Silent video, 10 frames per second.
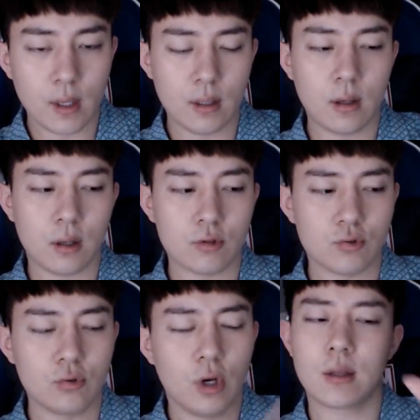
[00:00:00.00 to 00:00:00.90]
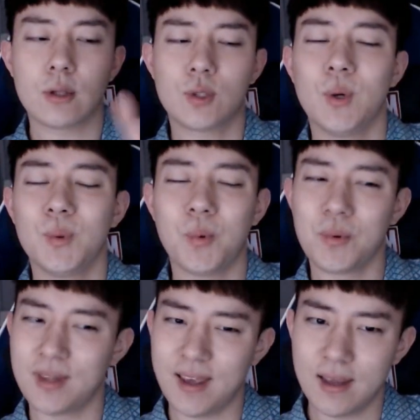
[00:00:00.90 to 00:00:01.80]
이래가지고, 사촌
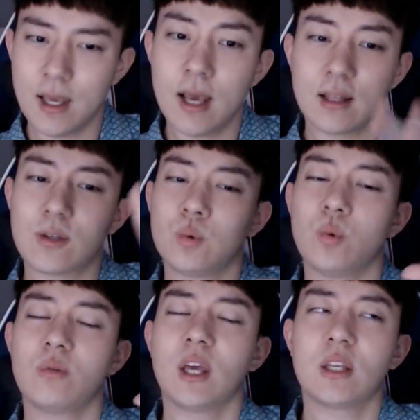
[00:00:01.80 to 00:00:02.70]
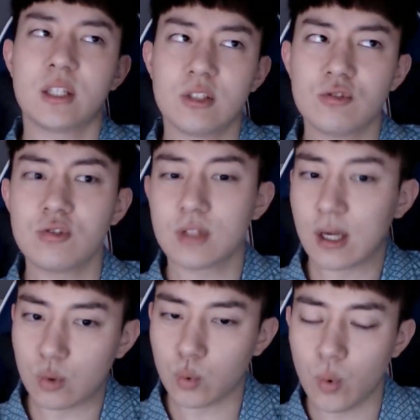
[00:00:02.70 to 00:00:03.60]
동생, 사촌 동생의 친구는
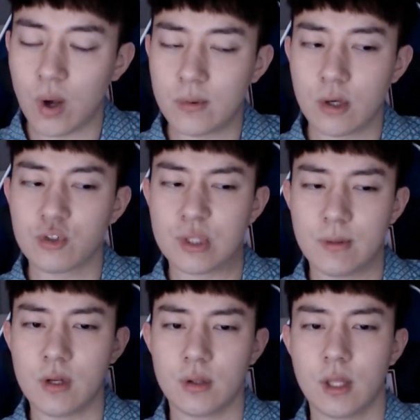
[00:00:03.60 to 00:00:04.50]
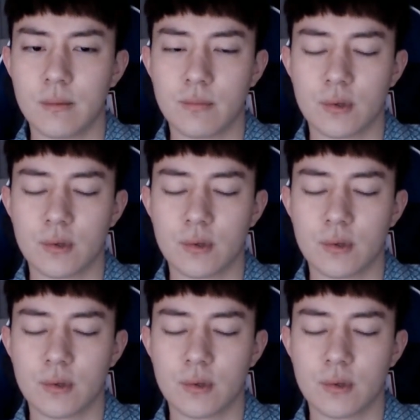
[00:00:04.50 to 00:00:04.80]
나랑 또 동갑이에요. 91년생?